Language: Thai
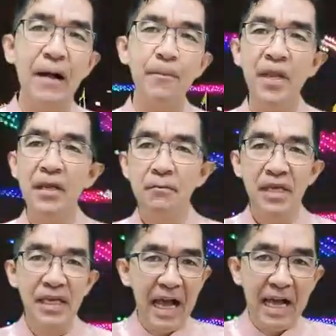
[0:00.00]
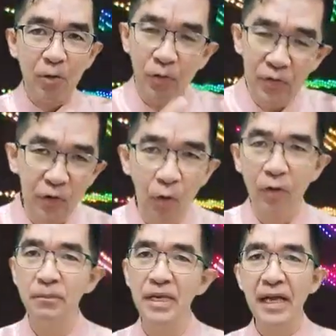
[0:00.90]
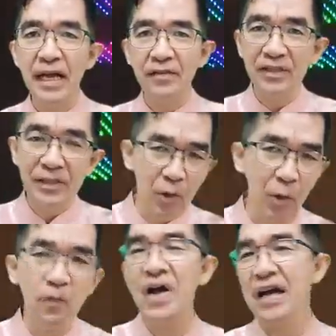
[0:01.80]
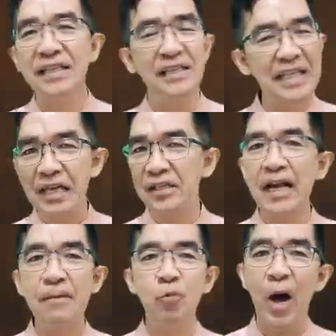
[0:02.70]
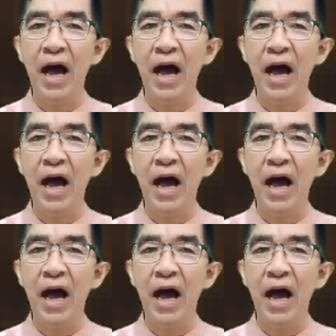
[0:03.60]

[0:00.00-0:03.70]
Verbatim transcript: ม มีค่าขนส่ง มีค่าซื้อของฝากต่าง ๆ นะครับ กว่า